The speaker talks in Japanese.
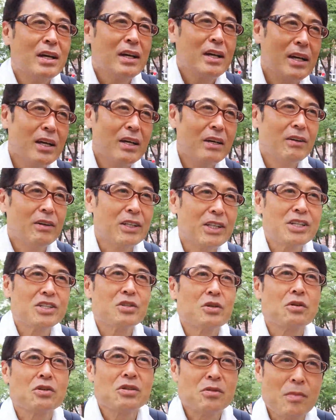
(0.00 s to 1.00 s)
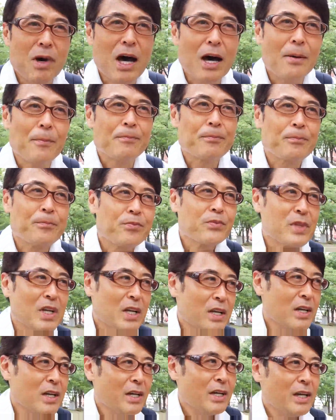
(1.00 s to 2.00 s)
えー、私の妻、
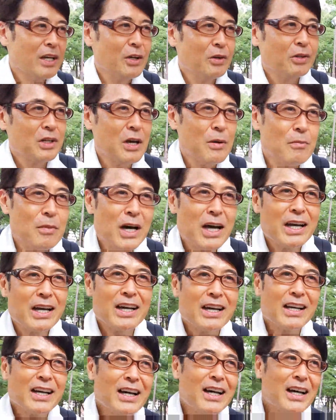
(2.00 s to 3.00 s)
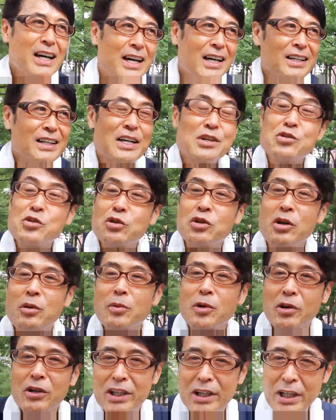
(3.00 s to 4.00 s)
えー、4年前から謎の
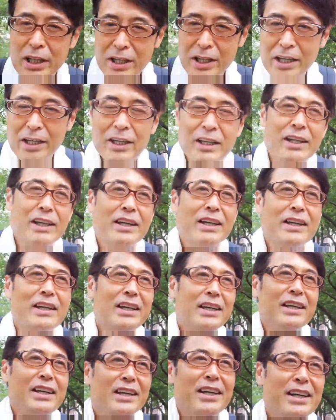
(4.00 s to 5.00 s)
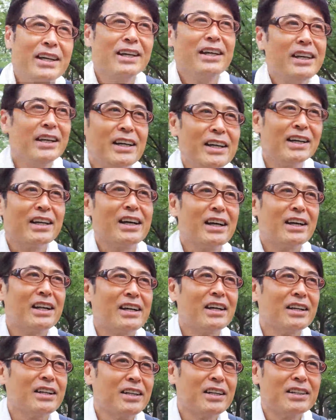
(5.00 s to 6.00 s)
病気でね、えー、体
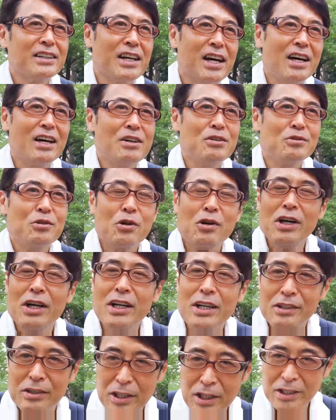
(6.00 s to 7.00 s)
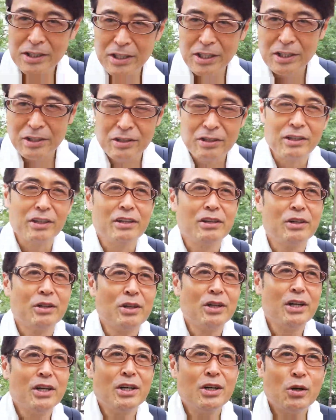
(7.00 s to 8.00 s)
がだんだん動かなくなっていく
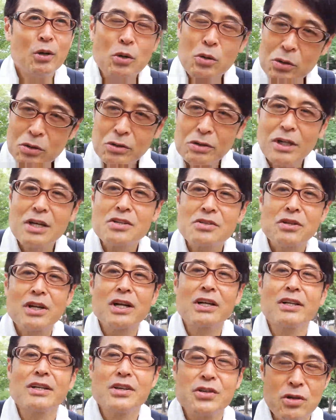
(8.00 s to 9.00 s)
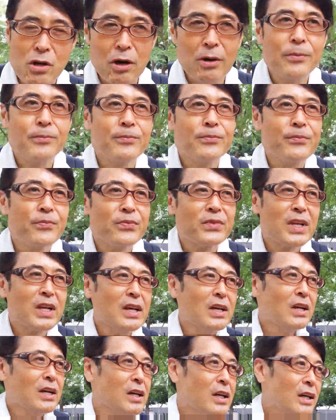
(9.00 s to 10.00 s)
ほんと謎なんですよ、
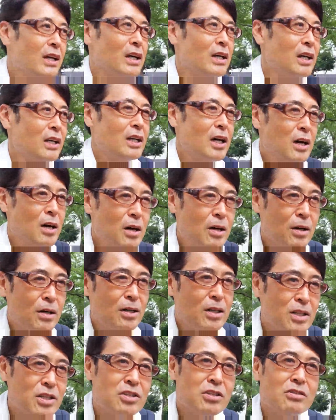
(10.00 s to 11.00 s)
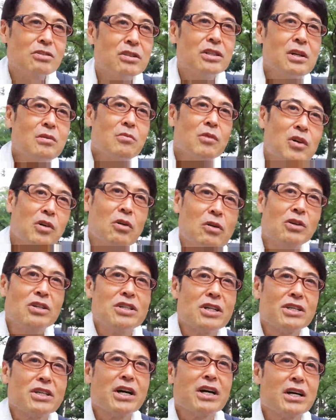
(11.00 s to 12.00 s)
え何十人ものお医
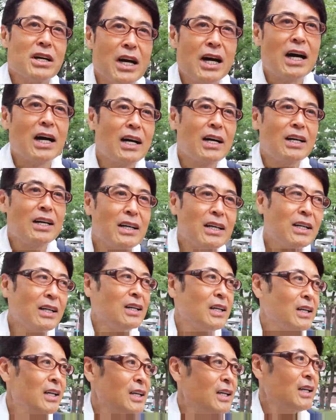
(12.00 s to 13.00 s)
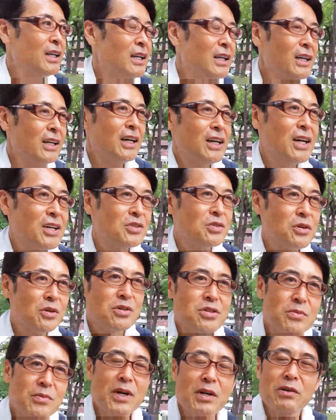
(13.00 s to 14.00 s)
者さんが、えその
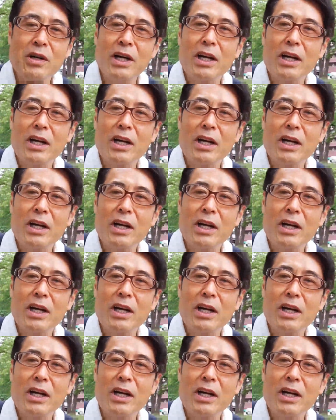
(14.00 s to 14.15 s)
妻の